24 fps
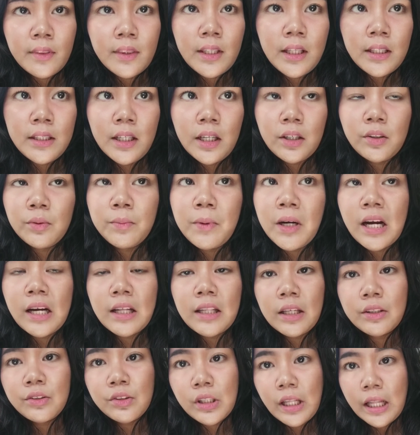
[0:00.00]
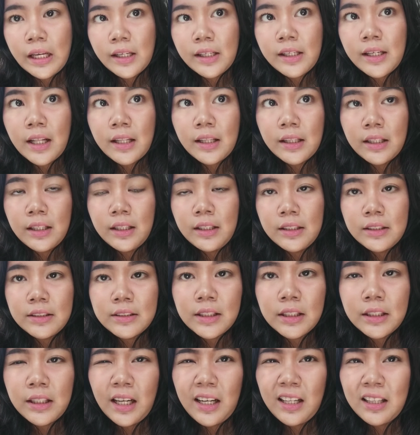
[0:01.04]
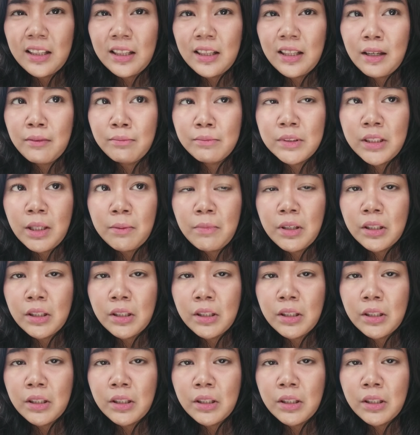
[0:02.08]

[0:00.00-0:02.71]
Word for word: jadi aku bakal lanjut lagi nanti di sekitar 6 jam